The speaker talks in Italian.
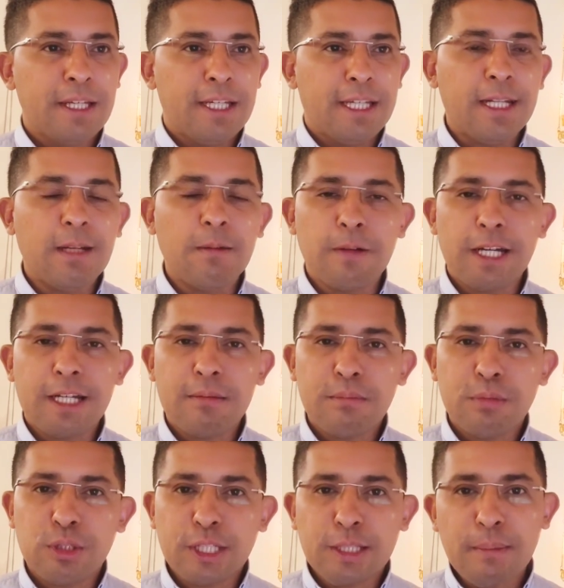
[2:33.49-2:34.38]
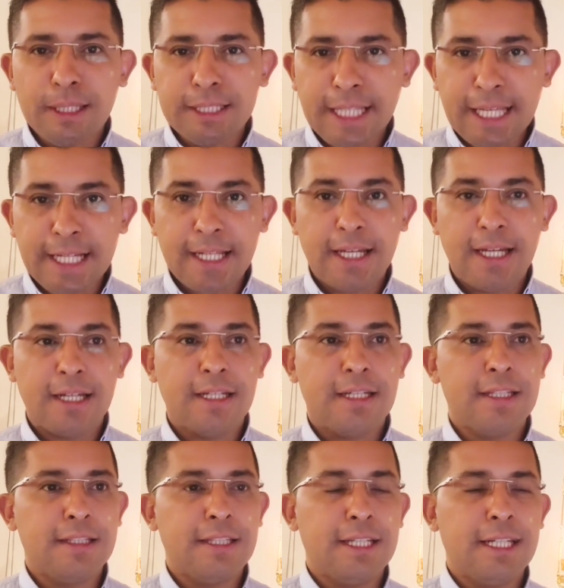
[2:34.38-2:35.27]
Il verbo rimanere
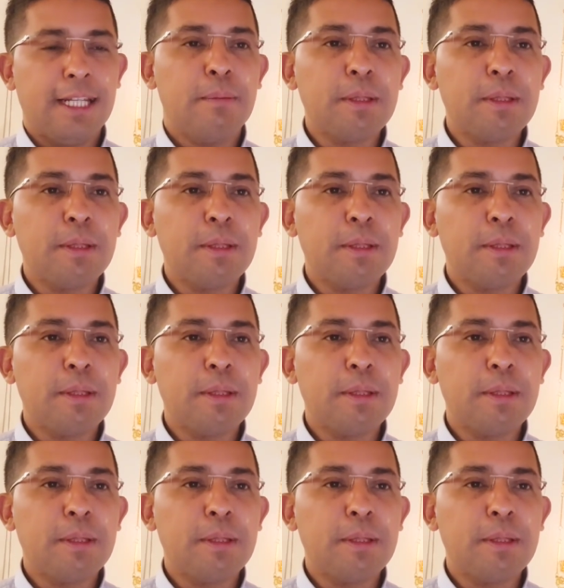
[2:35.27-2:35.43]
anche nella